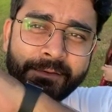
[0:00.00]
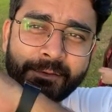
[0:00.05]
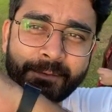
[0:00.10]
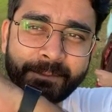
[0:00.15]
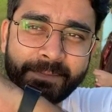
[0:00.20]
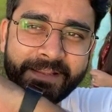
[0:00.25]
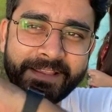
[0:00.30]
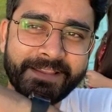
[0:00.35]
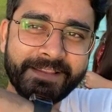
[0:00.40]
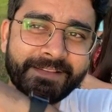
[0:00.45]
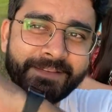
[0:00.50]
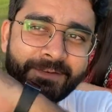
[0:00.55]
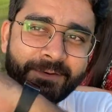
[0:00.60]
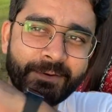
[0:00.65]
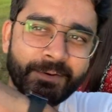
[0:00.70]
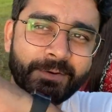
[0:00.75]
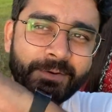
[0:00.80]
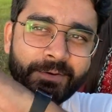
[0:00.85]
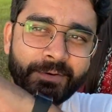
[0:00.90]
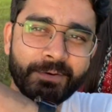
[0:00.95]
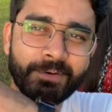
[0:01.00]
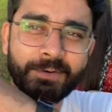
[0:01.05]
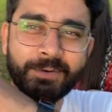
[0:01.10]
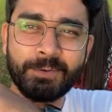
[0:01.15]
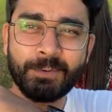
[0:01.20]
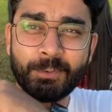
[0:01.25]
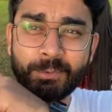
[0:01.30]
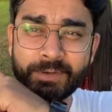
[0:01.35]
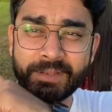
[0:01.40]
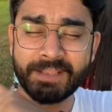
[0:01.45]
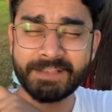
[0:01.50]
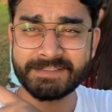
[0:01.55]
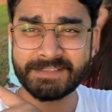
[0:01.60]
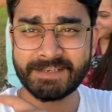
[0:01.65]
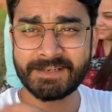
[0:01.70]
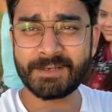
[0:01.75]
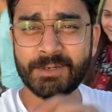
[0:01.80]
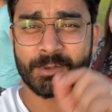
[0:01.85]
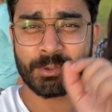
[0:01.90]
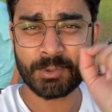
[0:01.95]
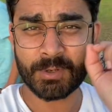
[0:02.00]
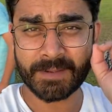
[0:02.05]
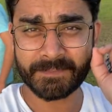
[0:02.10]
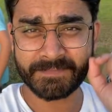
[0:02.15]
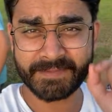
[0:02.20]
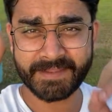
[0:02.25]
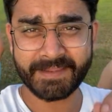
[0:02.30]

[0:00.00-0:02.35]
तो प्लीज़ उनके चैनल को आप